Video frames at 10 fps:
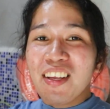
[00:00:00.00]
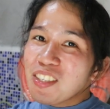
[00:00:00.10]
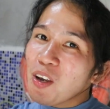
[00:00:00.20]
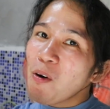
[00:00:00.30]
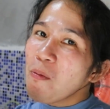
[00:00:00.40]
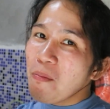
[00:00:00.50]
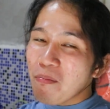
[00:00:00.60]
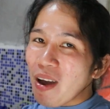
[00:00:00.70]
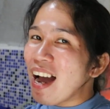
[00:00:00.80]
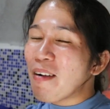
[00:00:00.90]
So
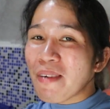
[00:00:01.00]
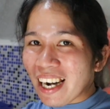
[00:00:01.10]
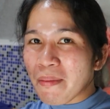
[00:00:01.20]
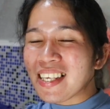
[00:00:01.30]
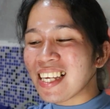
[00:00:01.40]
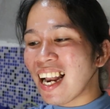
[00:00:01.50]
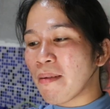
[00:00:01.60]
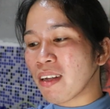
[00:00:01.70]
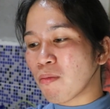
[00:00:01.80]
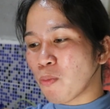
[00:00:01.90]
uh, maraming
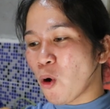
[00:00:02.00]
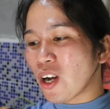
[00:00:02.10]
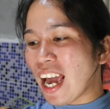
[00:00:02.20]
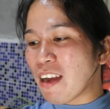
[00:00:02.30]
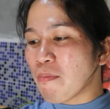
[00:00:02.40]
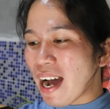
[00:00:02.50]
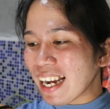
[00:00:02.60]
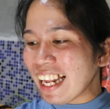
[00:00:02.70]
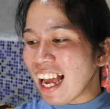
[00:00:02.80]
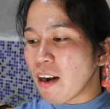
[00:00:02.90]
salamat po kay
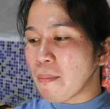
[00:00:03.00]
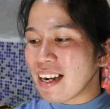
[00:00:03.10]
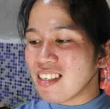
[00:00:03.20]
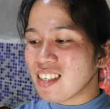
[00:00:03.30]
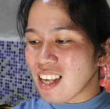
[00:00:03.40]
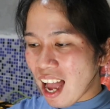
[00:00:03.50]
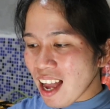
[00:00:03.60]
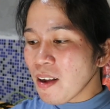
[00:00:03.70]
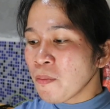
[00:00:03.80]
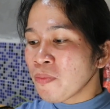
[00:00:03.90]
Marie
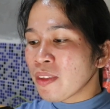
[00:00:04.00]
Almansa